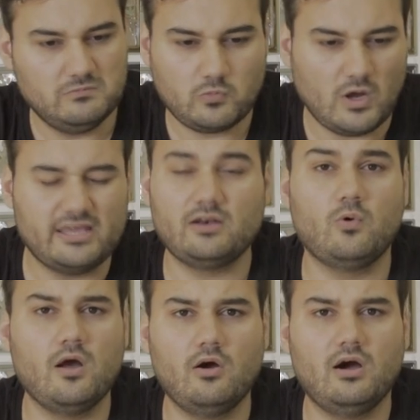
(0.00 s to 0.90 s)
cualquier
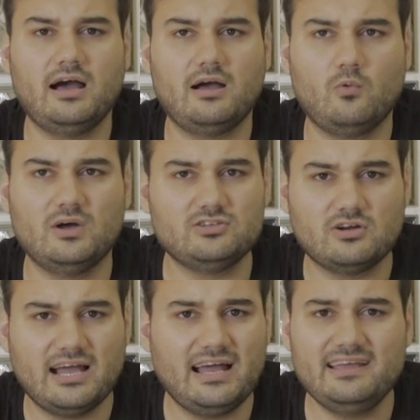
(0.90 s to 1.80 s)
juego a
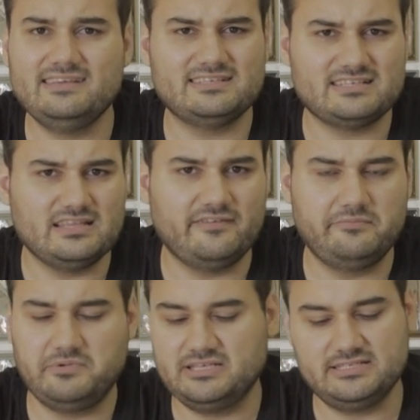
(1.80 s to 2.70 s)
4K y 60
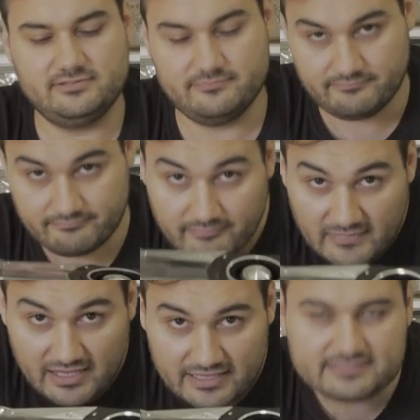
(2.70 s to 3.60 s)
FPS,
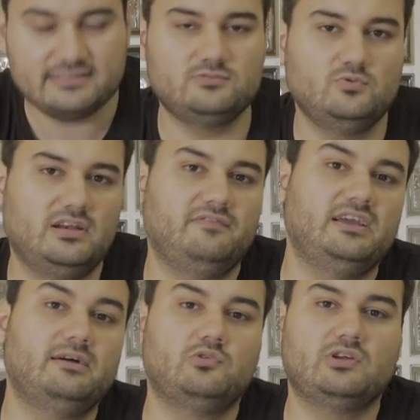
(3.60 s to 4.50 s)
esta es tu
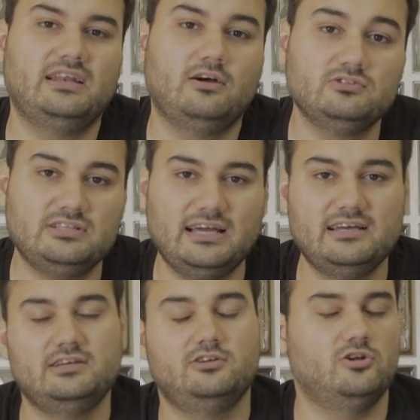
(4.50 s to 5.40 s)
gráfica, porque la
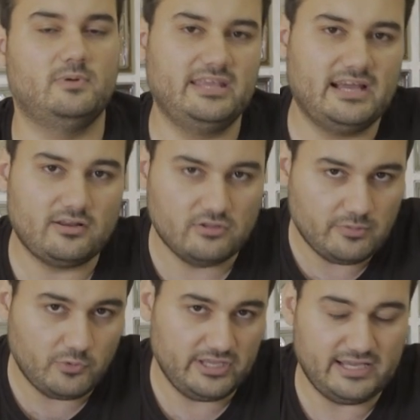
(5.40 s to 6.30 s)
otra no va a llegar
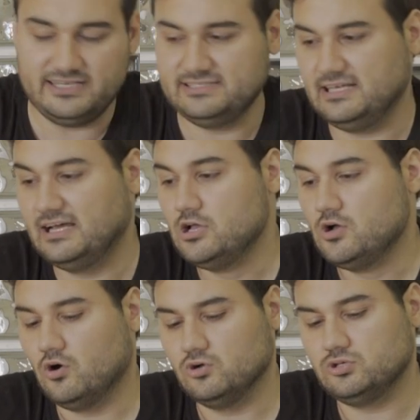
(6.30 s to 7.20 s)
donde puede llegar esta.
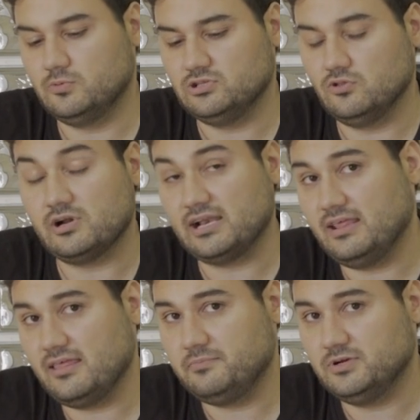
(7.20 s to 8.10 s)
O sobre todo
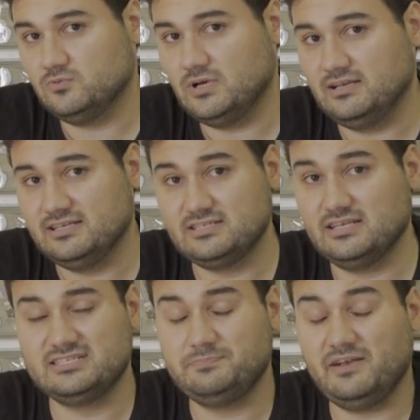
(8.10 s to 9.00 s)
realidad virtual, es,
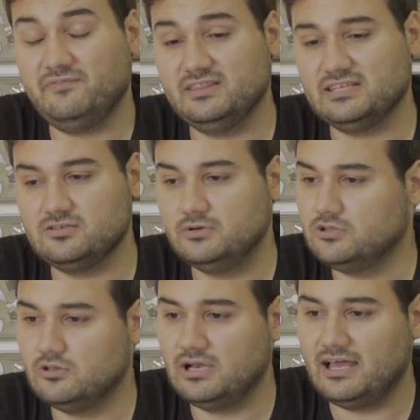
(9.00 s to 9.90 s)
perfecta, sobre
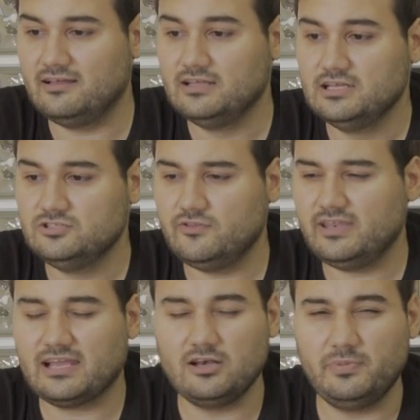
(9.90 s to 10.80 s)
todo la... Yo
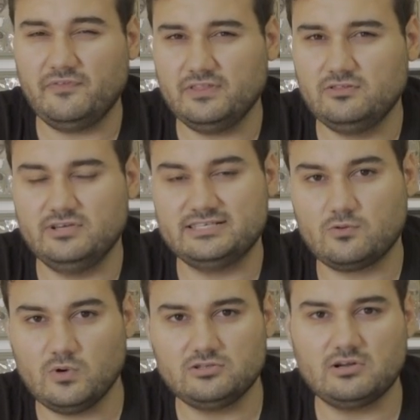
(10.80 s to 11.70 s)
diría que lo perfecto
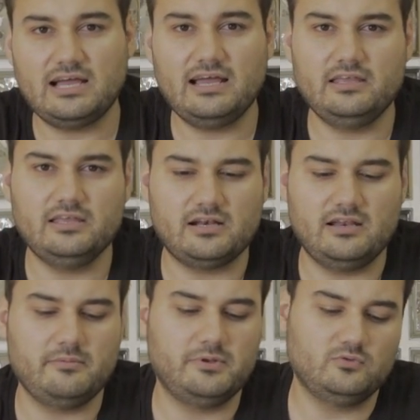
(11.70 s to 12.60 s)
es 4K y
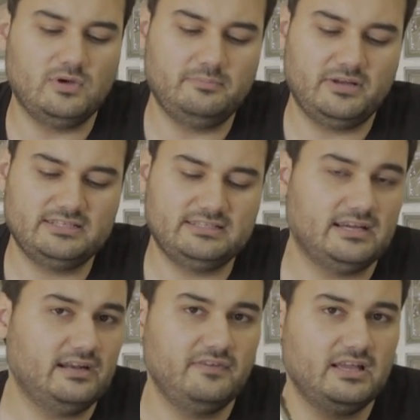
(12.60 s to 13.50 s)
realidad virtual para esta
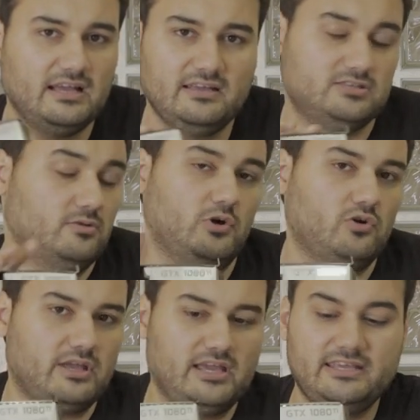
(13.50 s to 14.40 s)
gráfica es lo
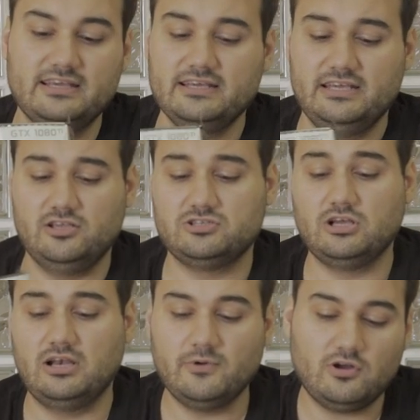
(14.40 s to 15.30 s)
mejor que hay. Y ya os
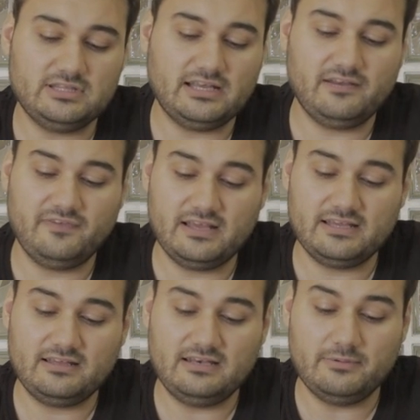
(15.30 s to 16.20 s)
digo, la mejor tarjeta
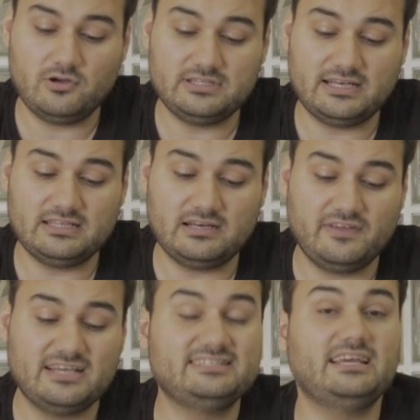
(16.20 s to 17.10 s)
gráfica, la mejor tarjeta
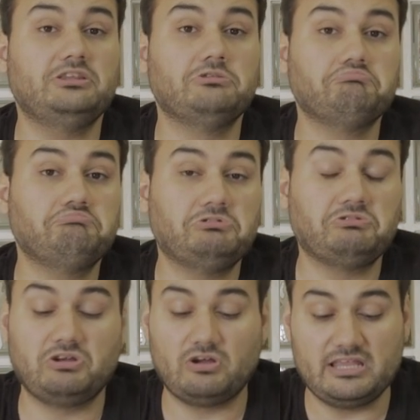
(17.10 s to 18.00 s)
gráfica de este año,
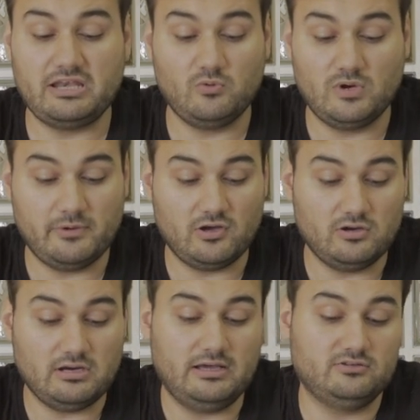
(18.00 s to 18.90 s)
no creo que haya ninguna
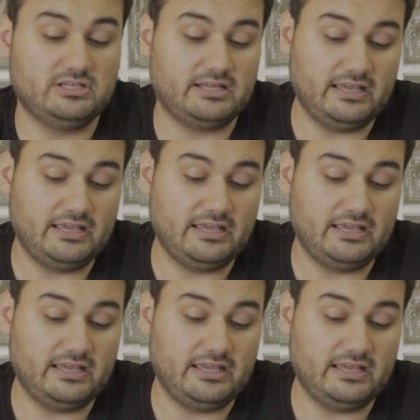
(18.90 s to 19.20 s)
mejor, a no ser